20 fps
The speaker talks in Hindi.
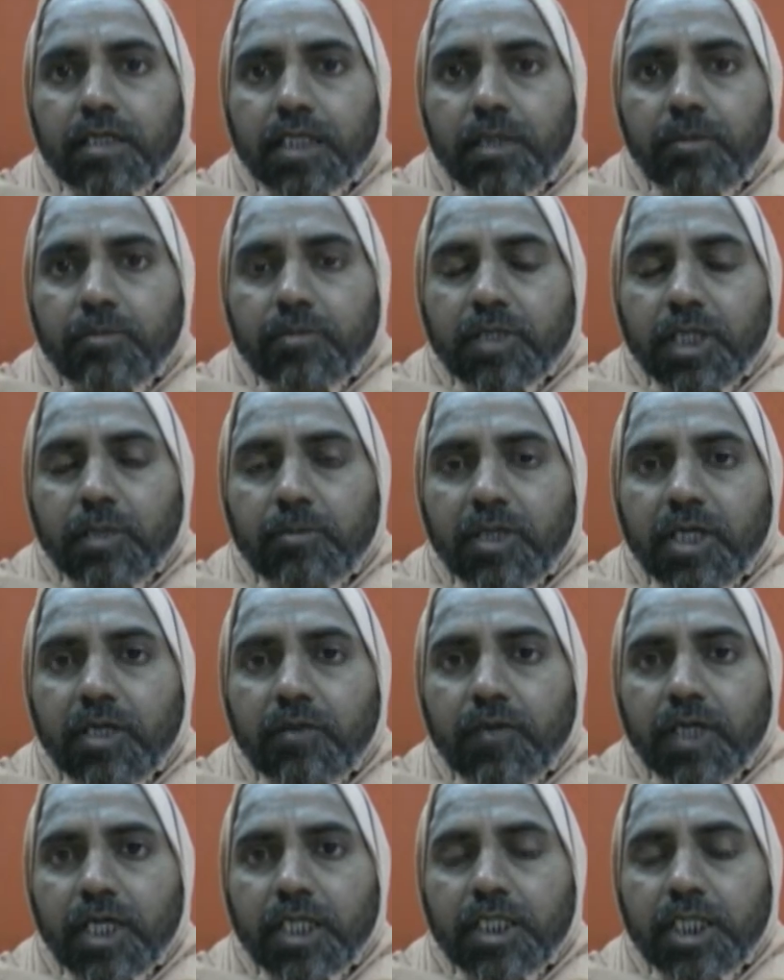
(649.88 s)
तम
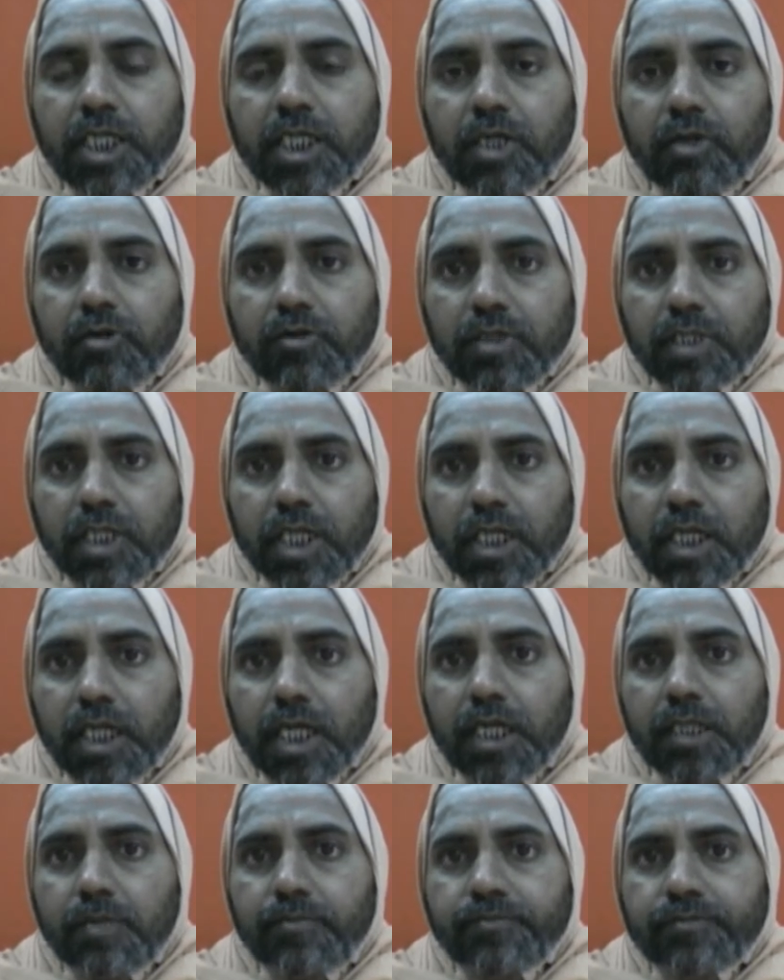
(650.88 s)
तमेवति कौनते
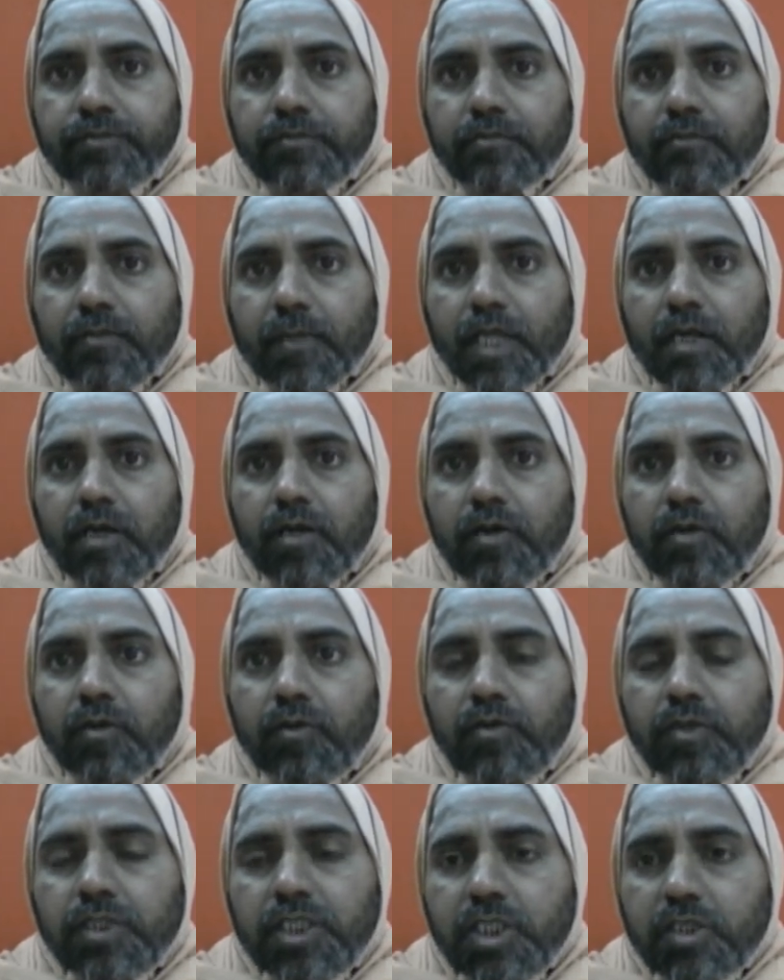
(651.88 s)

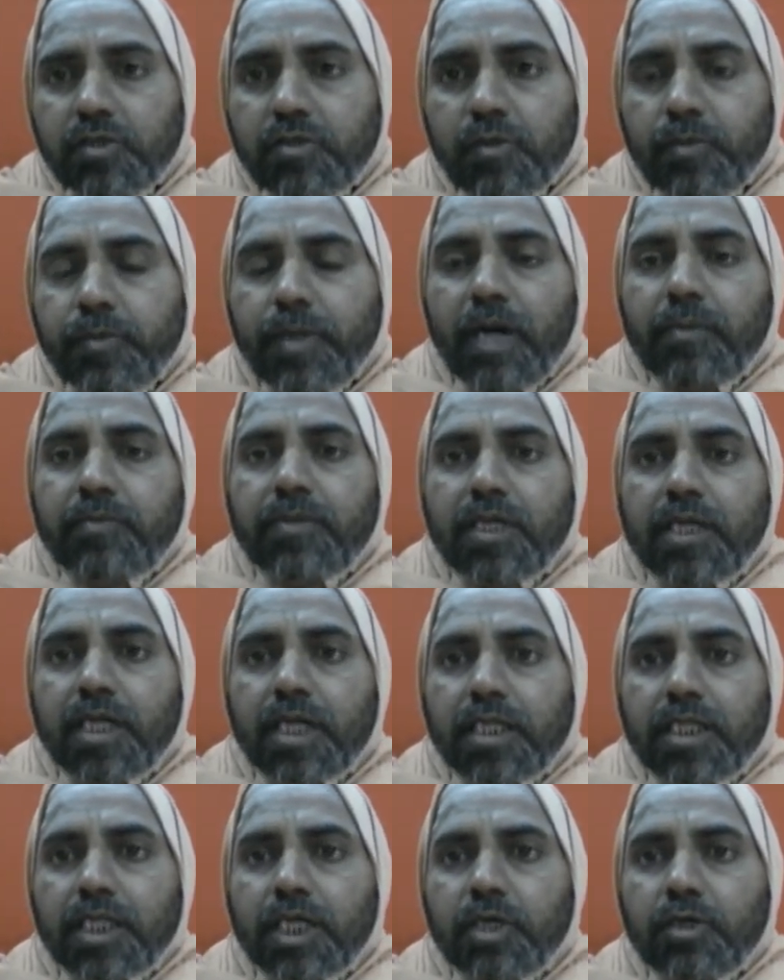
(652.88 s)
उसी को प्राप्त
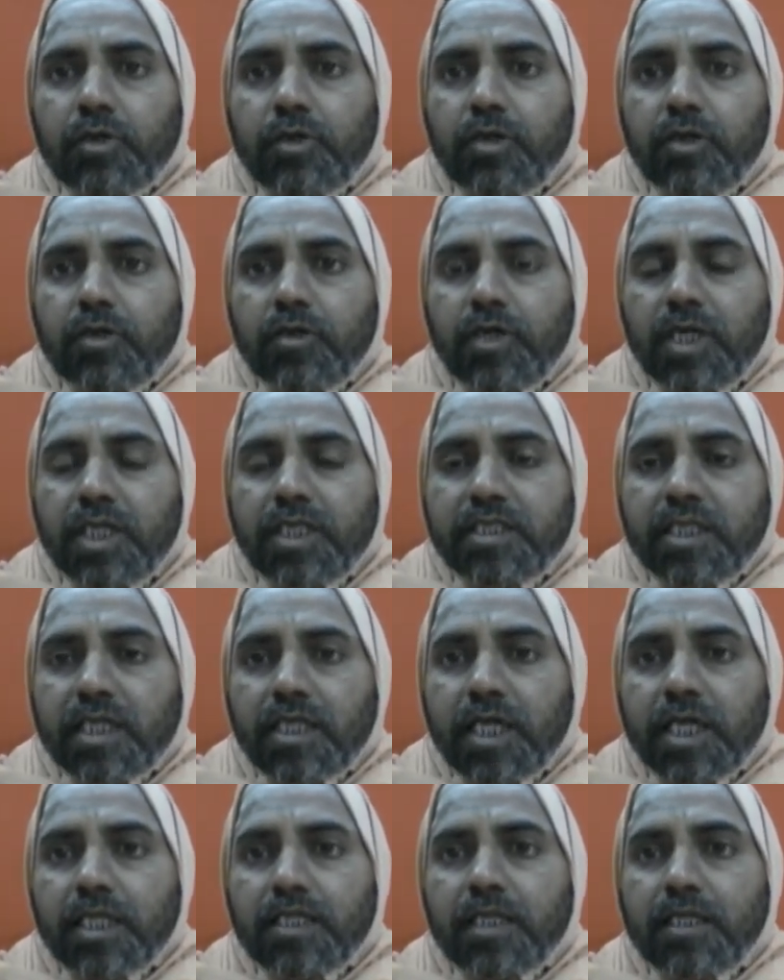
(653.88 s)
करता है क्यों क्योंकि
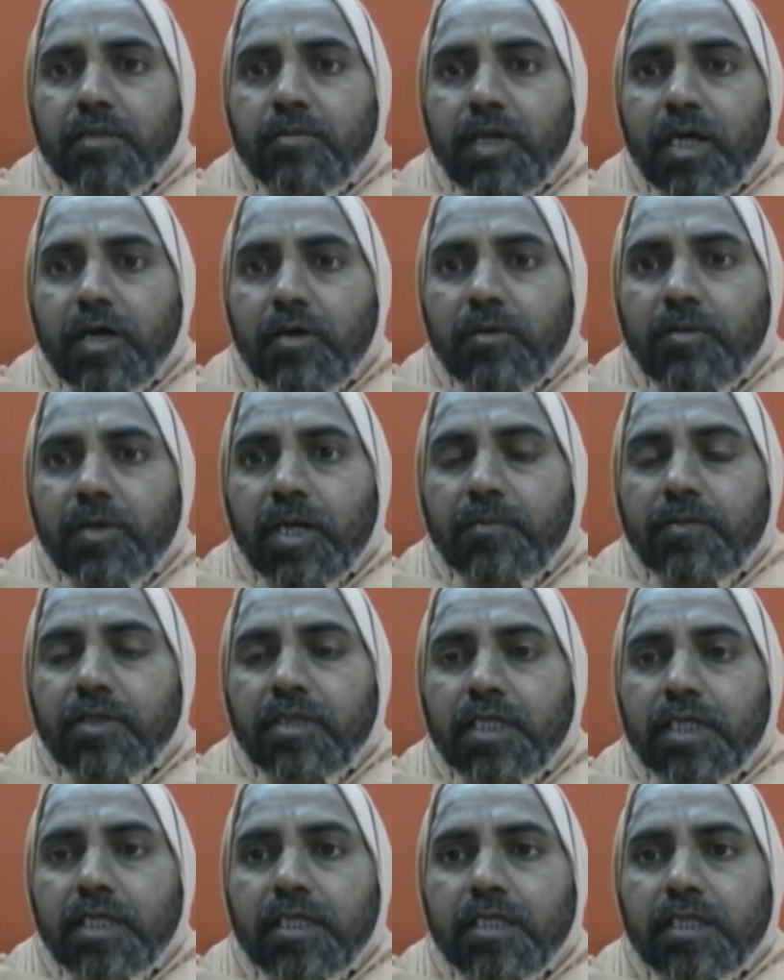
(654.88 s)
सदा तद्भाव
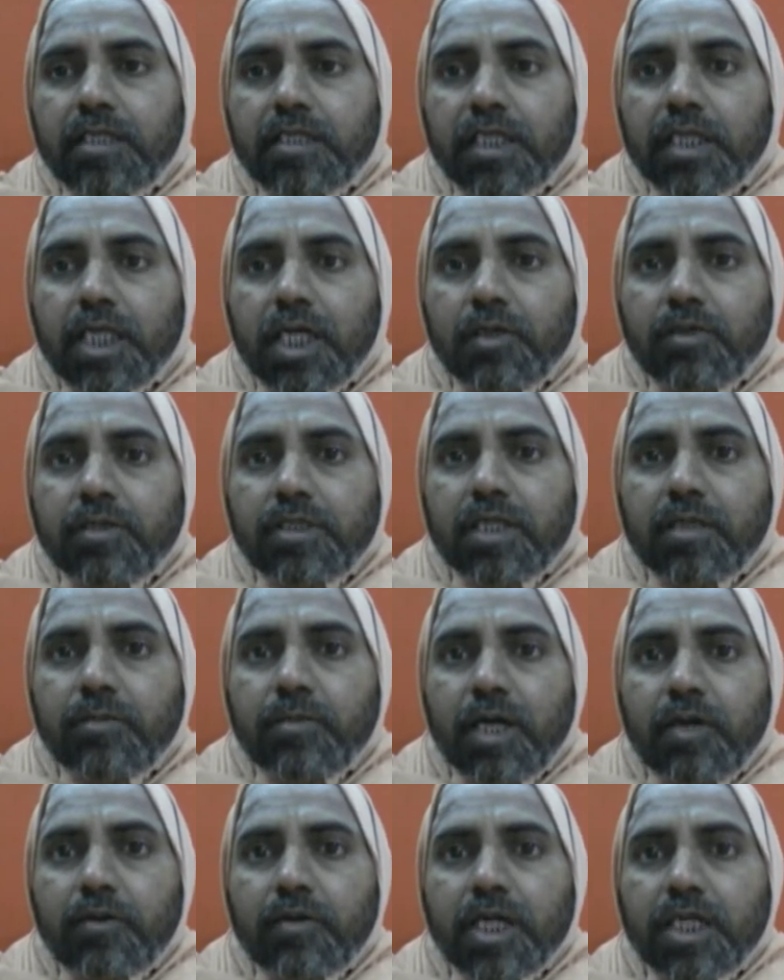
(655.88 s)
भावित सदा उसकी
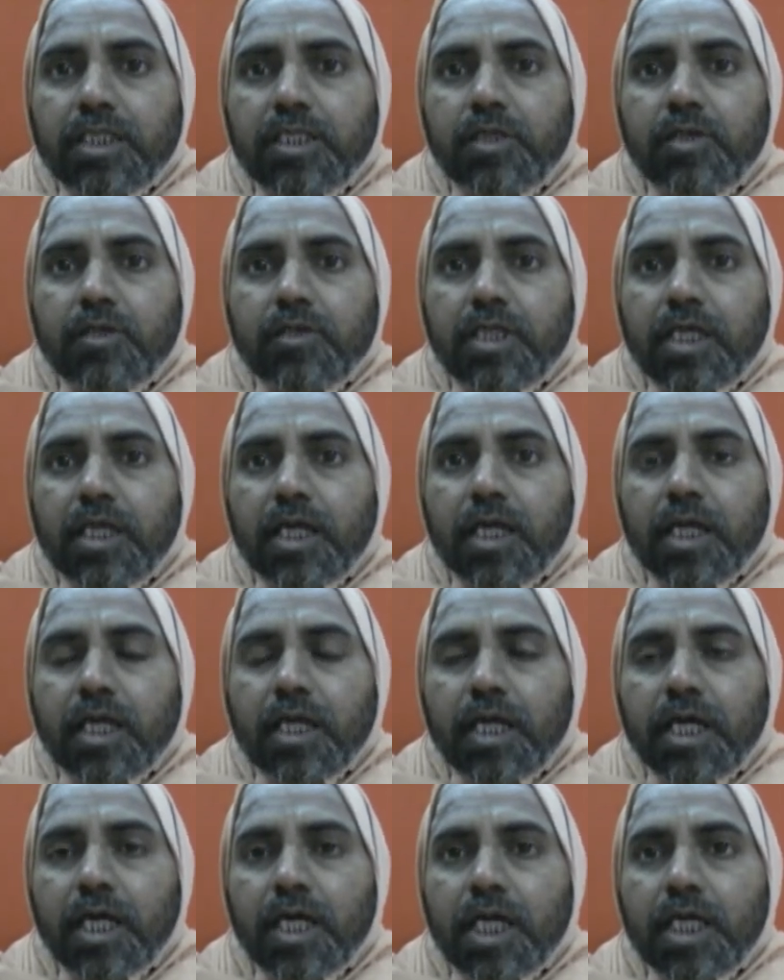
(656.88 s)
भावना से युक्त रख
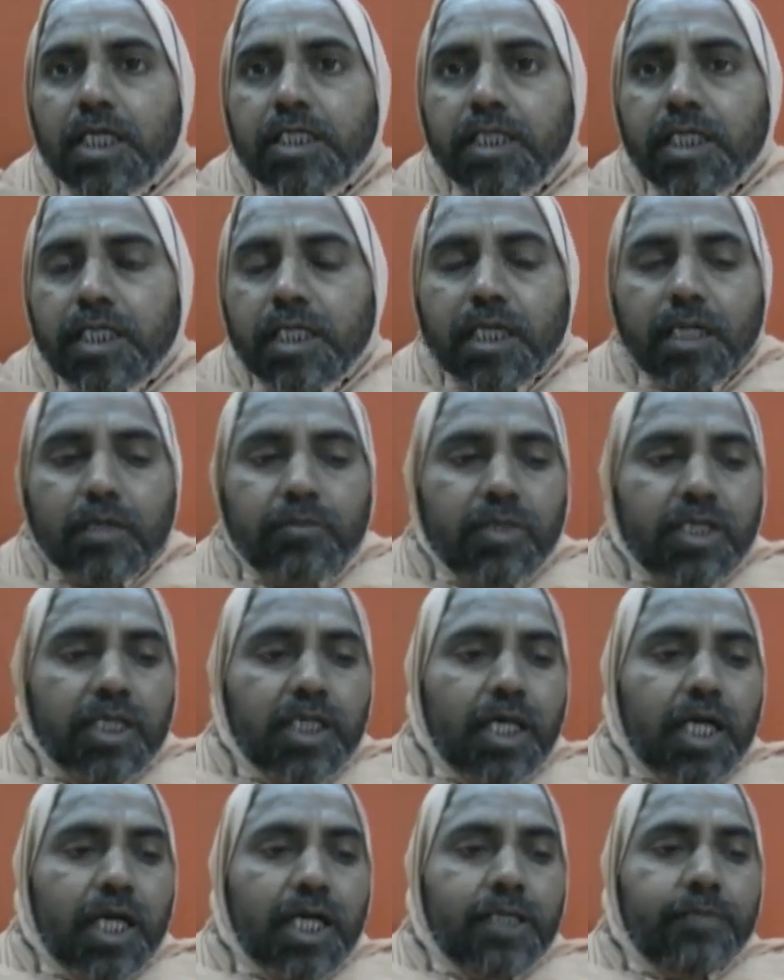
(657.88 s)
रहा है ऐसे ही कर्म
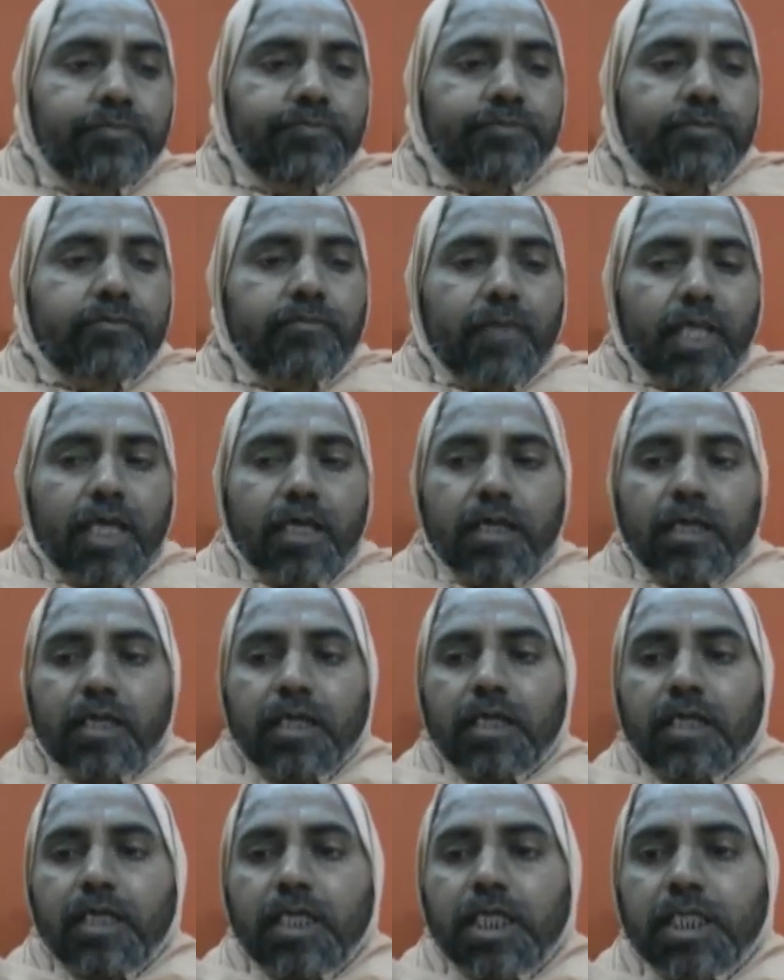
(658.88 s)
किया है
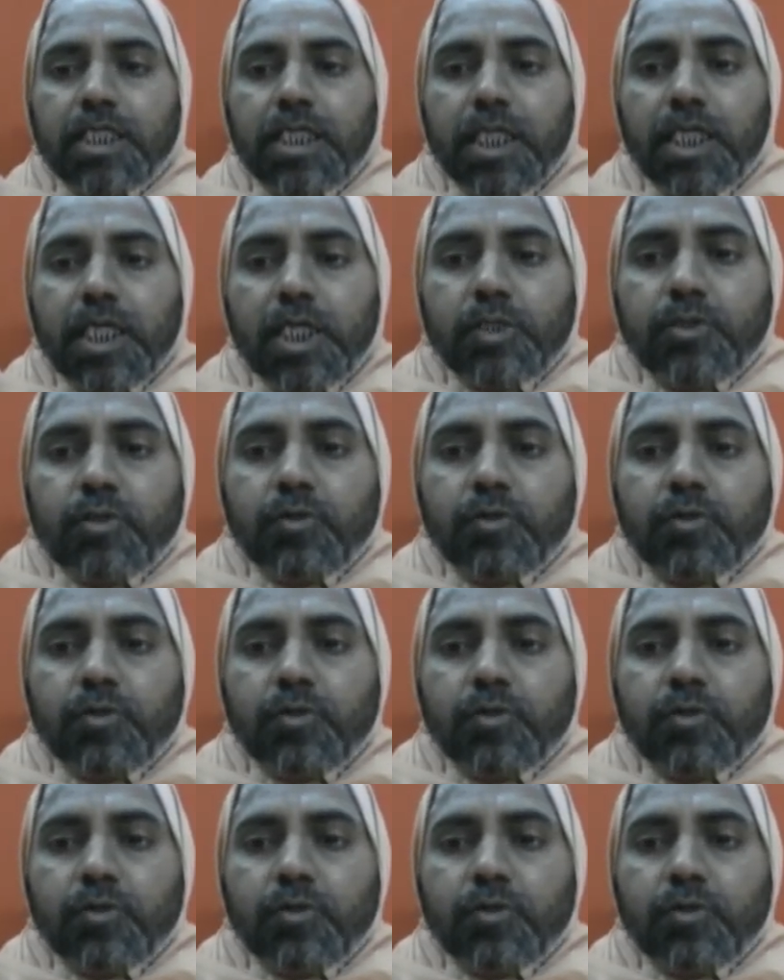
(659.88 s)
इसलिए